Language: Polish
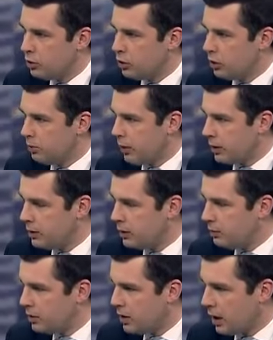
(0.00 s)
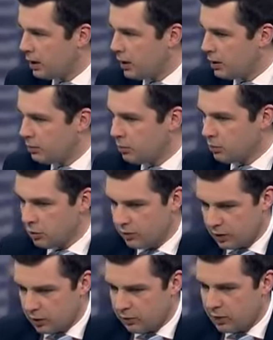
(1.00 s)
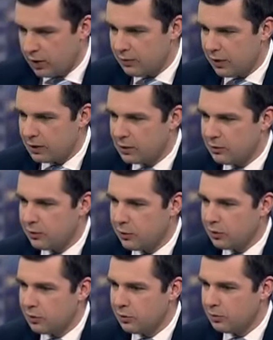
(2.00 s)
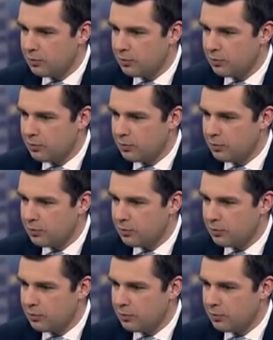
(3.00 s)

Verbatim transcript: Czy pańskim zdaniem światowe lewactwo